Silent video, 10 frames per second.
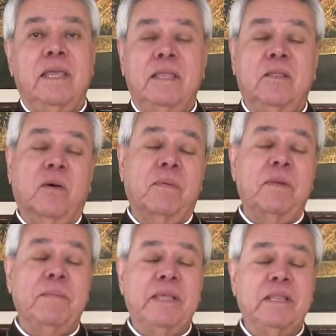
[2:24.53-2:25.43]

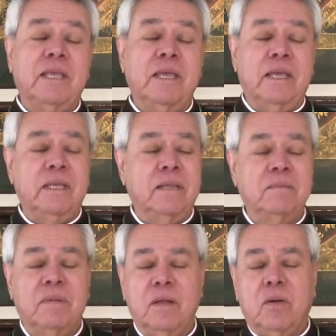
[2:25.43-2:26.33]
Indudablemente,
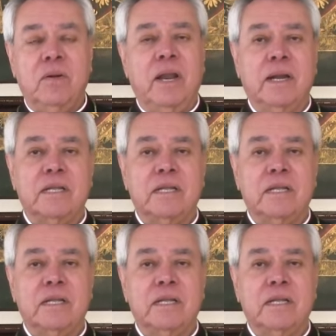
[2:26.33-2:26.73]
con el